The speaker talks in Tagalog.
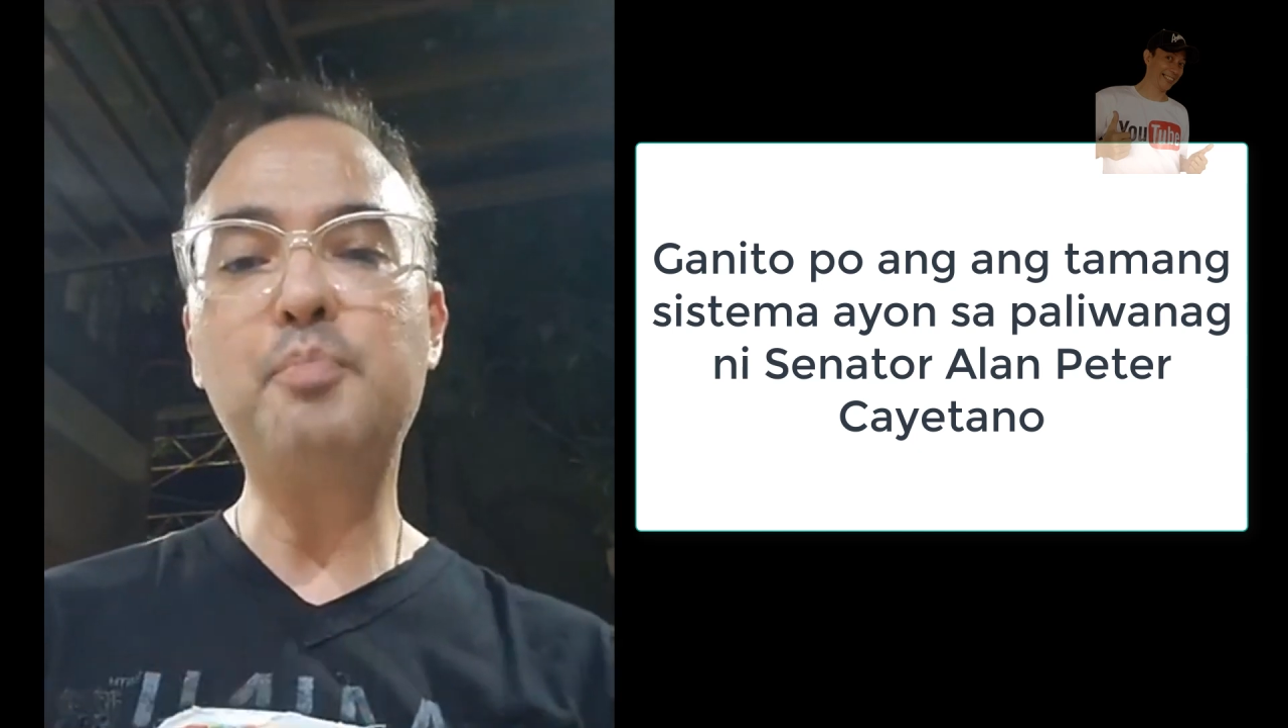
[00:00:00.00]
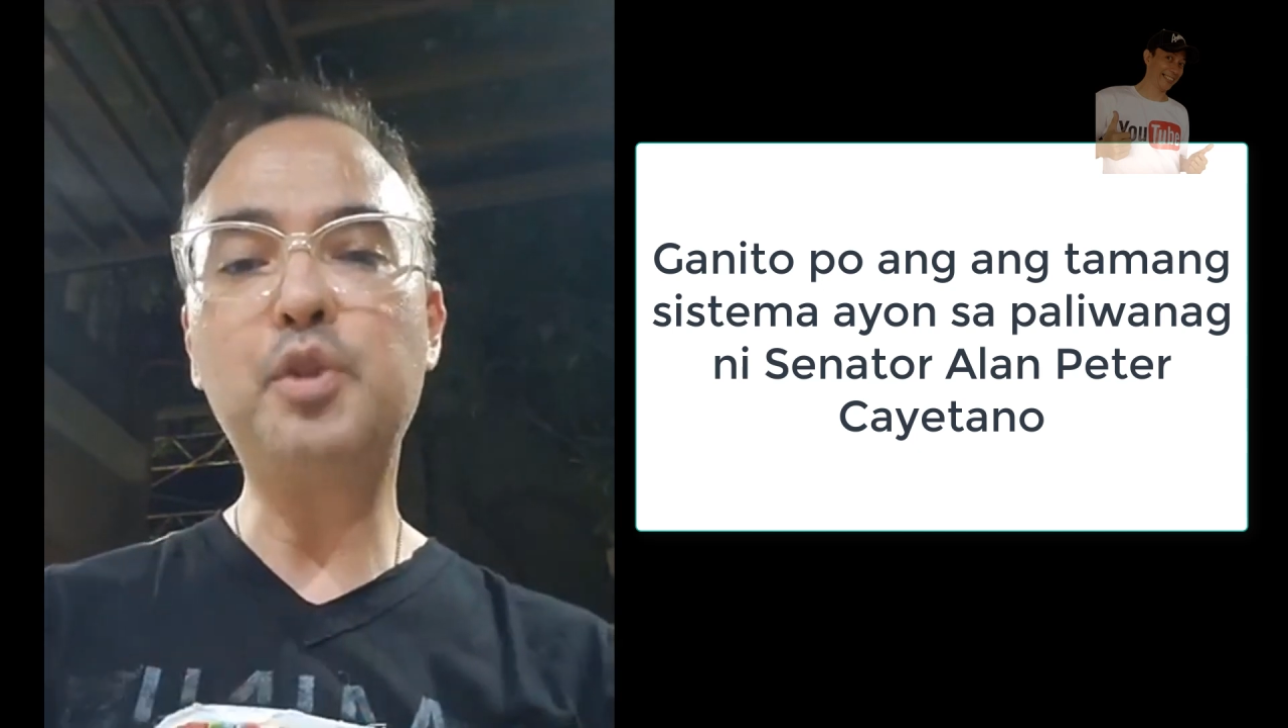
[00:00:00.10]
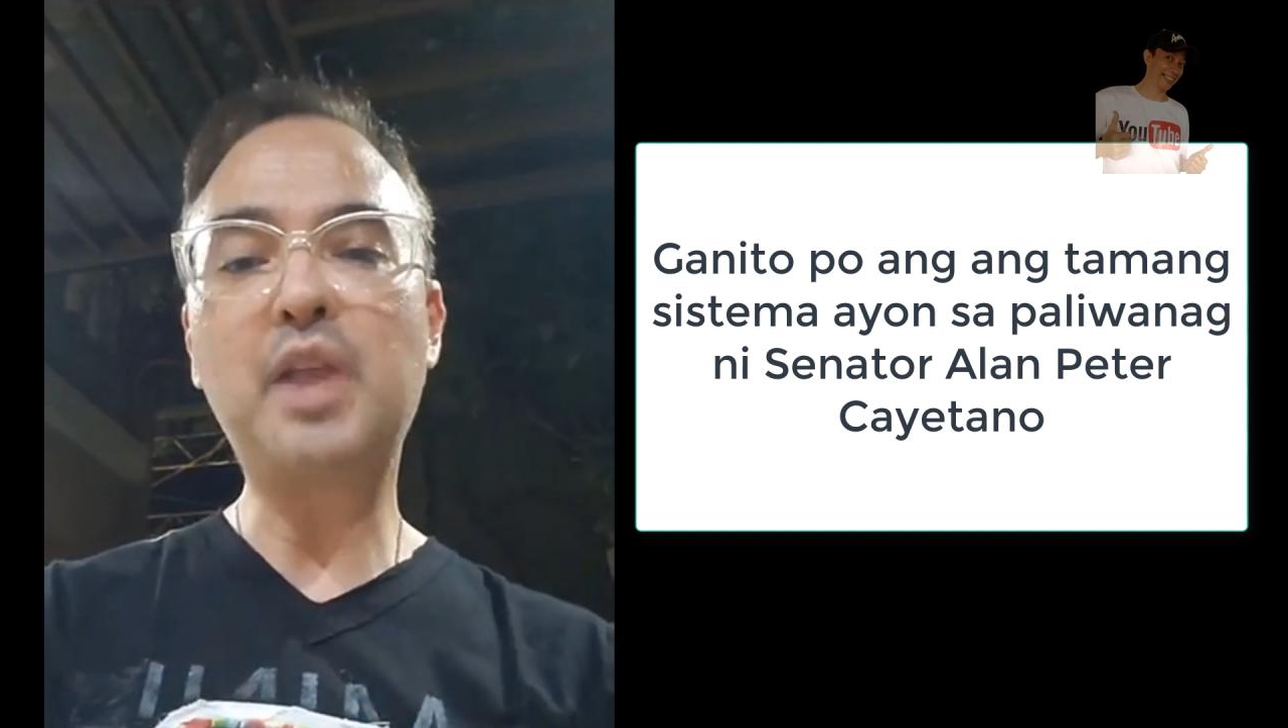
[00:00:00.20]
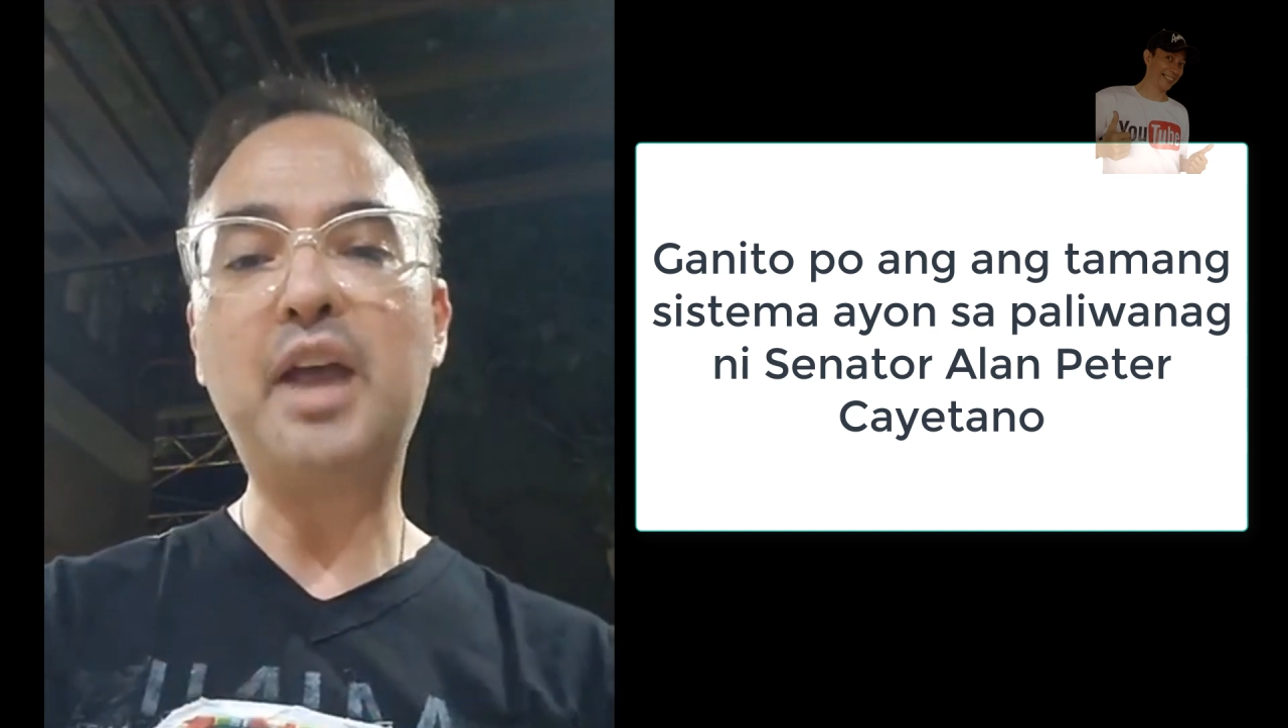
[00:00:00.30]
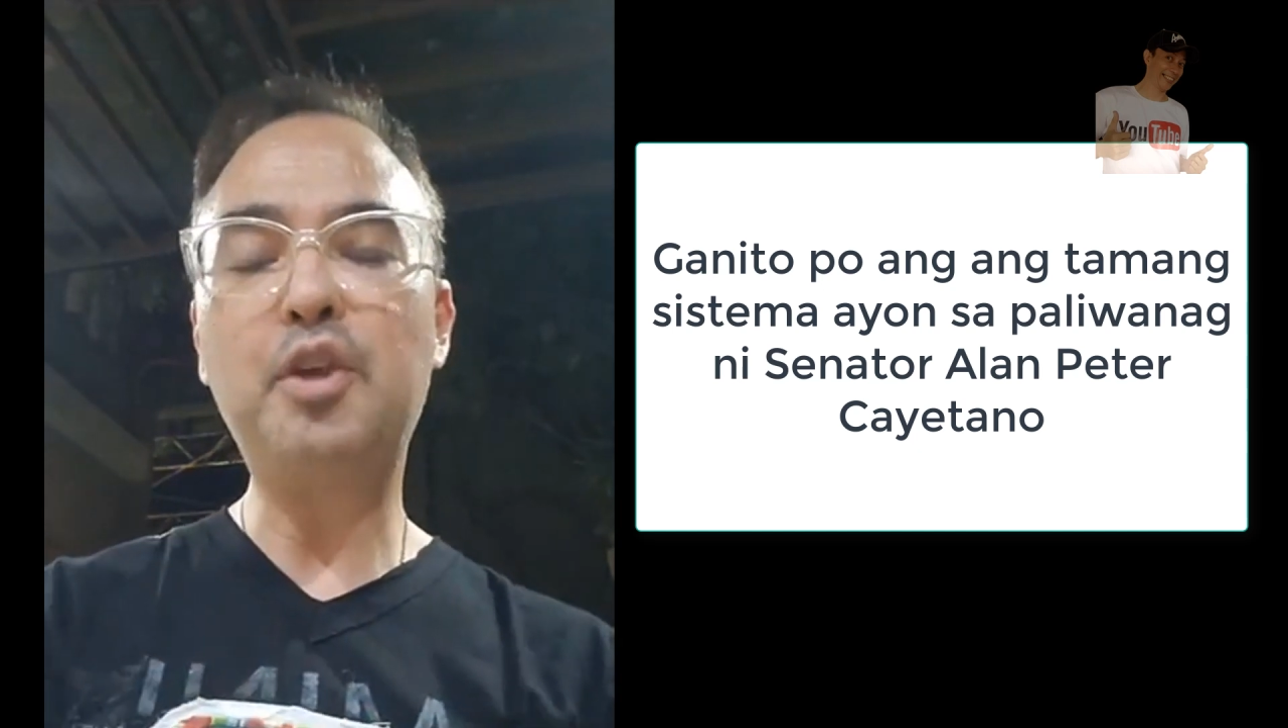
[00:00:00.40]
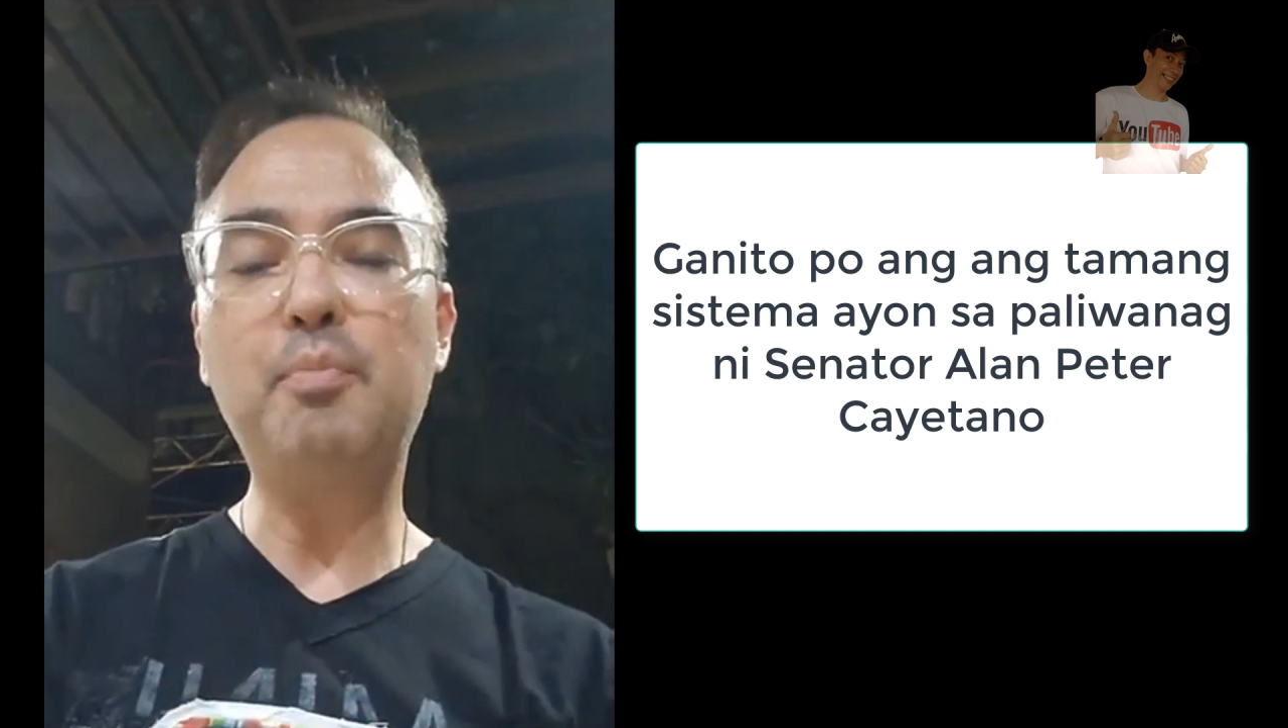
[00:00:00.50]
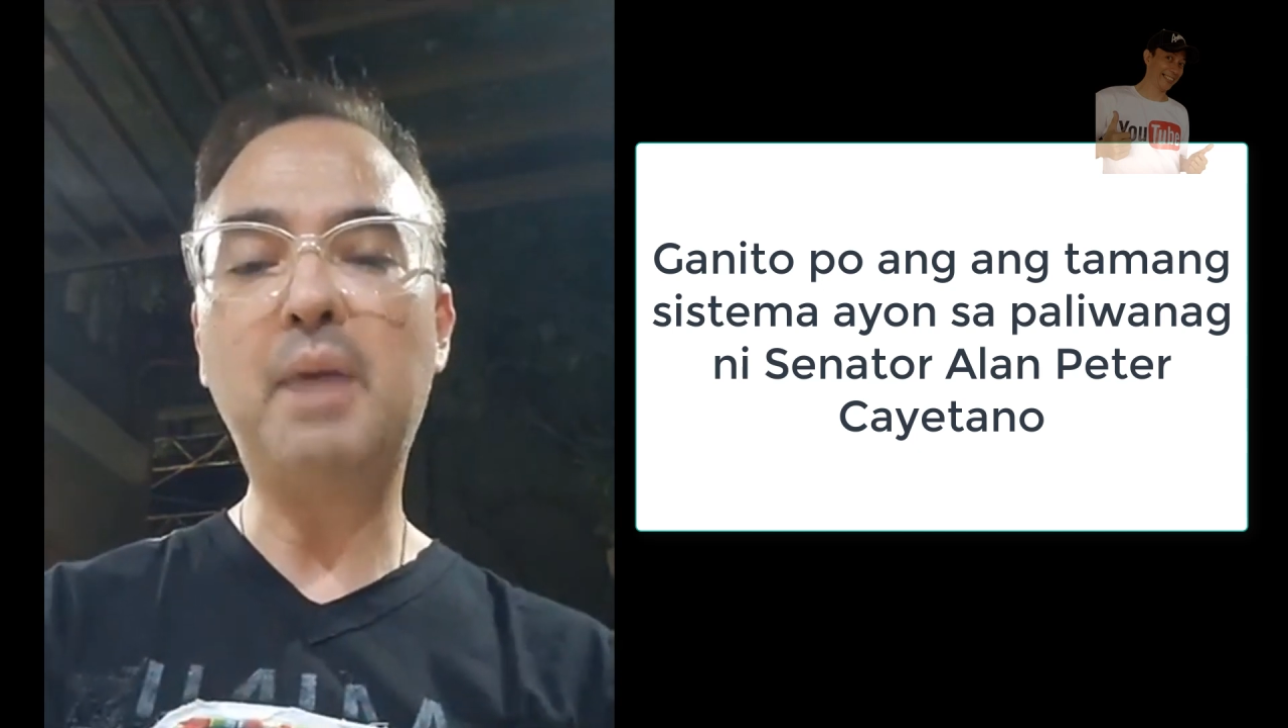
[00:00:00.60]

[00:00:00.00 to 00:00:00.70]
po tayong